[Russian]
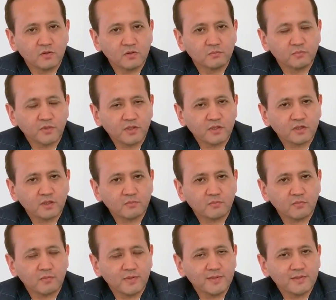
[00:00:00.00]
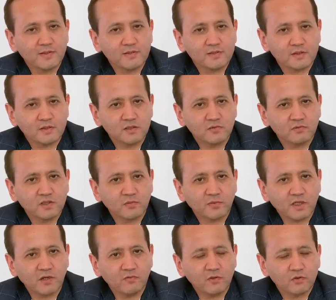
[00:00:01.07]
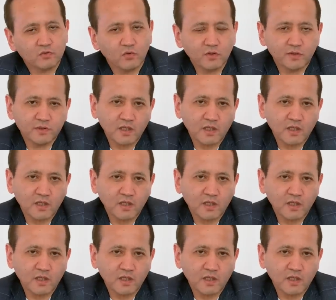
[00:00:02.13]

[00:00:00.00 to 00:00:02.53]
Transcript: при этом эти инициативы направлены только